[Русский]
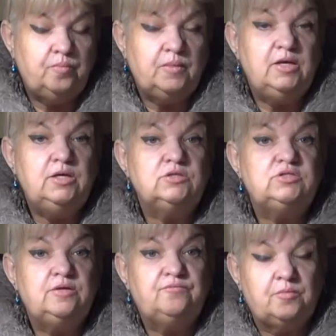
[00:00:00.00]
и
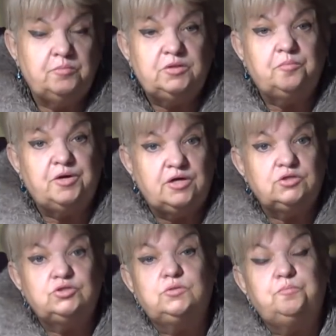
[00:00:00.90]
если вам это
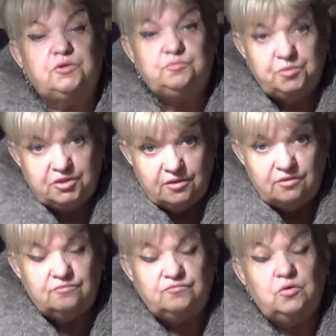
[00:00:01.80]
покажется
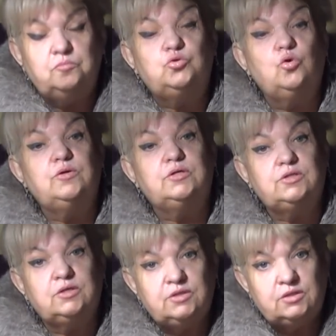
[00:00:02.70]
перспективным, только
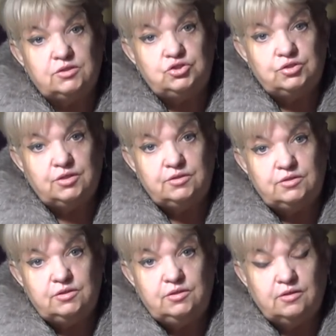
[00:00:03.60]
тогда
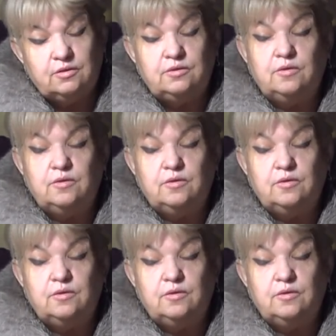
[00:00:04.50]
начинайте делать.